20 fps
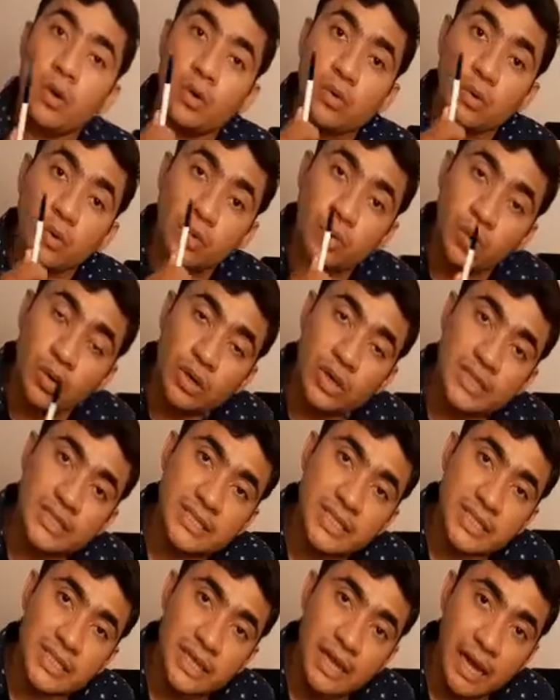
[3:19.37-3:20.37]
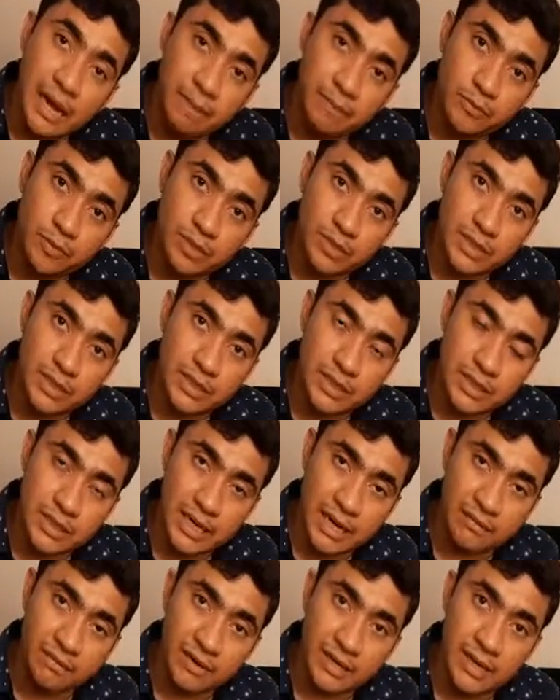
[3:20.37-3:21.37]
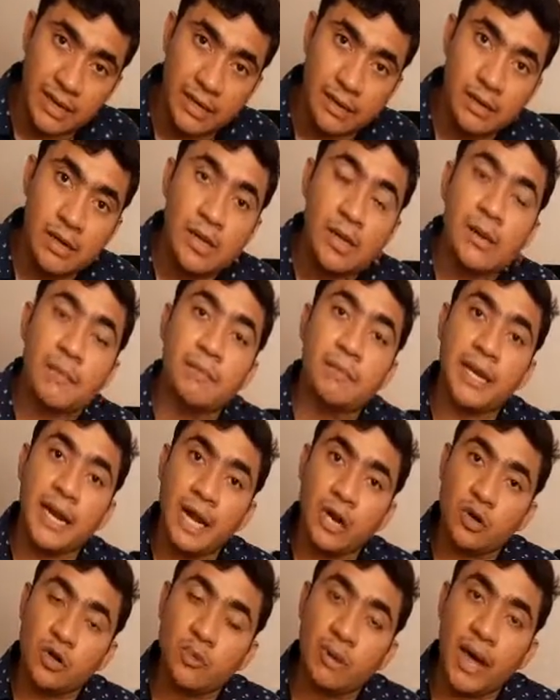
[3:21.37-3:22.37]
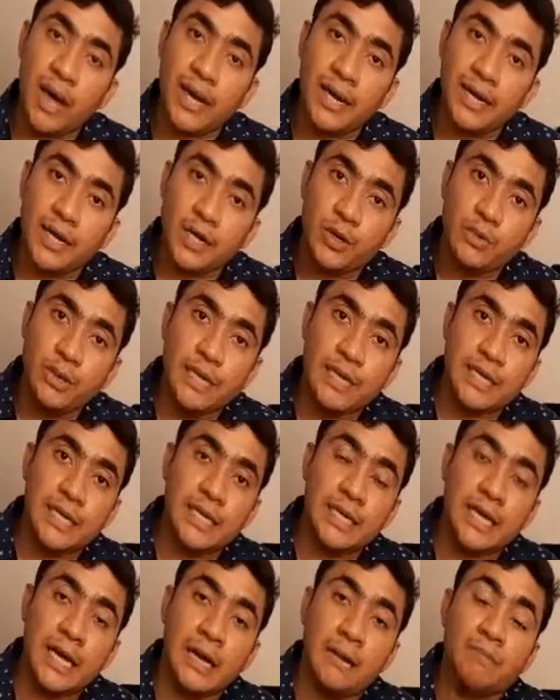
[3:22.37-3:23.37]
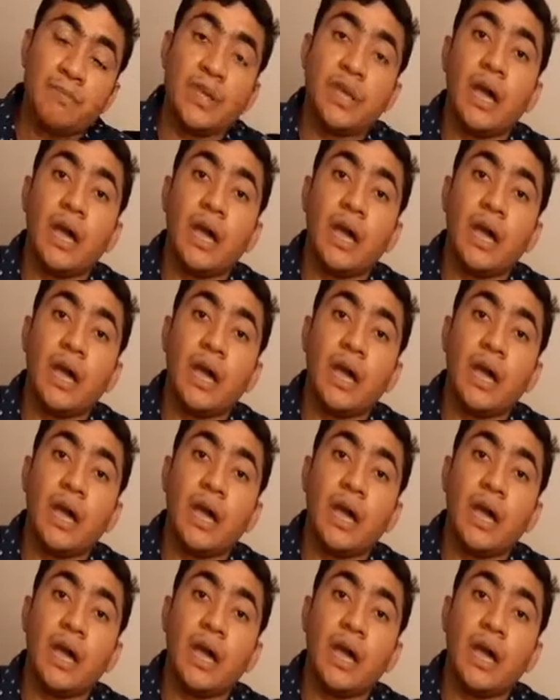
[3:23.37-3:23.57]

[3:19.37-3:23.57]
उन्होंने इसके आपको खिलाफ लिखा मीरा कुमार ने ट्वीट किया